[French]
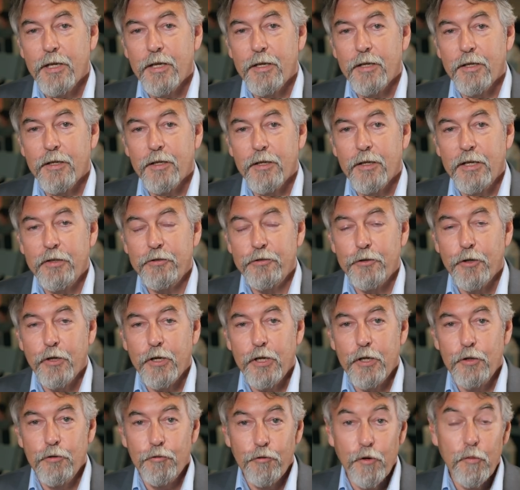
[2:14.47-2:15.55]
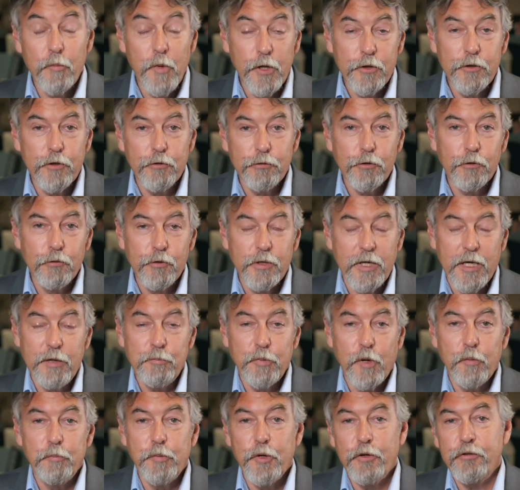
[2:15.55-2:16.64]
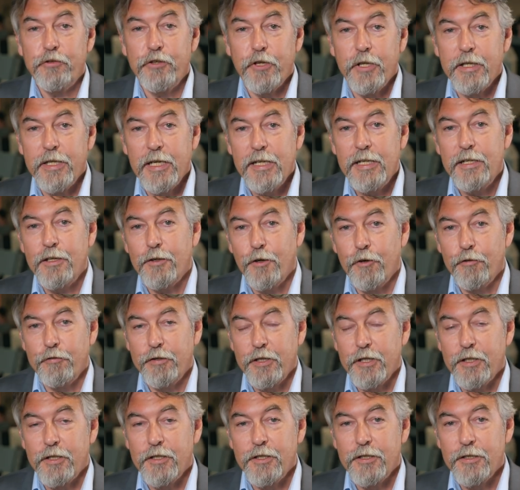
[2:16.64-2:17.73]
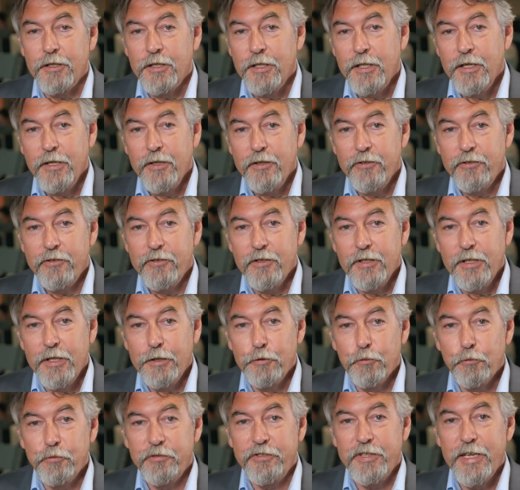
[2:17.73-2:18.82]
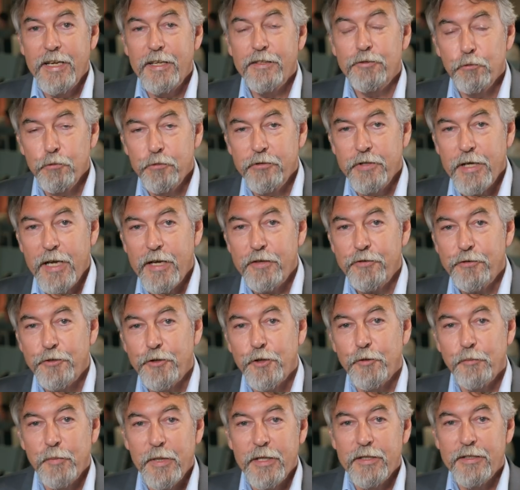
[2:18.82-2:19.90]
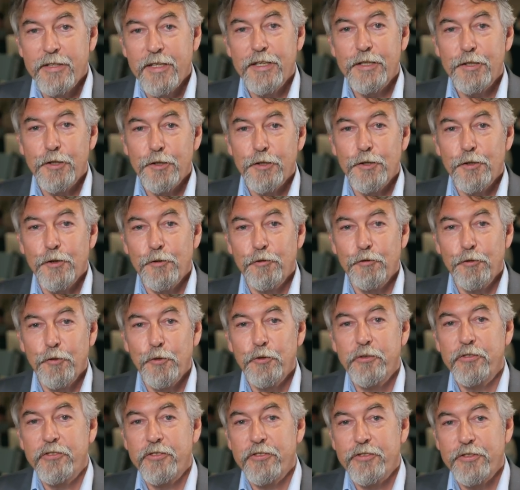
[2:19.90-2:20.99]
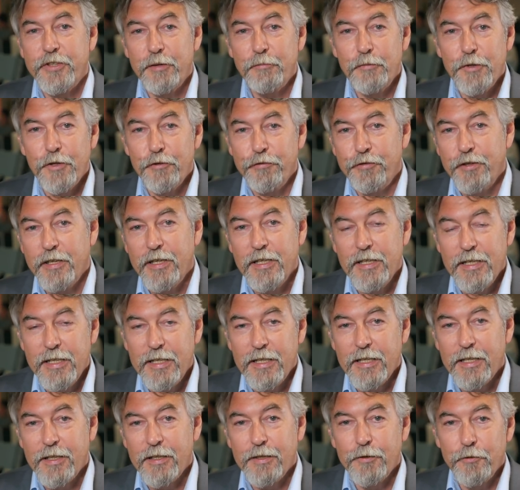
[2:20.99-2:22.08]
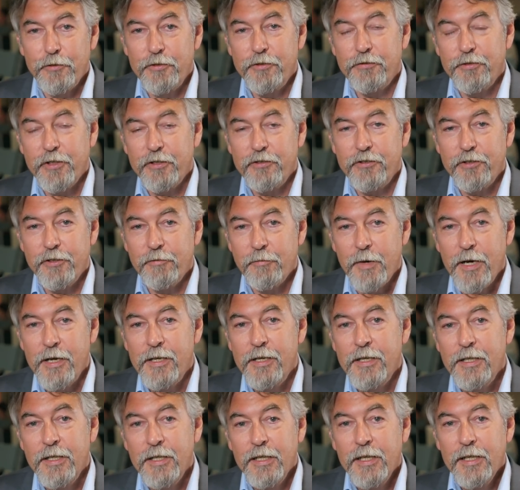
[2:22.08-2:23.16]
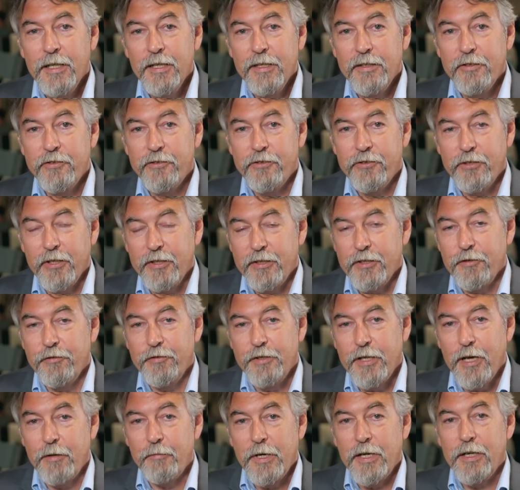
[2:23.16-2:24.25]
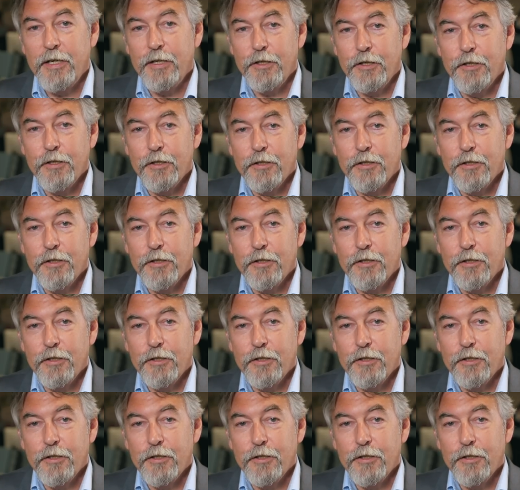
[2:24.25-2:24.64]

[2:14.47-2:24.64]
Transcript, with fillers: euh, instaurer un nouveau mode de scrutin proportionnel. On verra s'il est aussi enthousiaste maintenant que le vieux système l'a fait élire euh, aussi facilement. C'est évidemment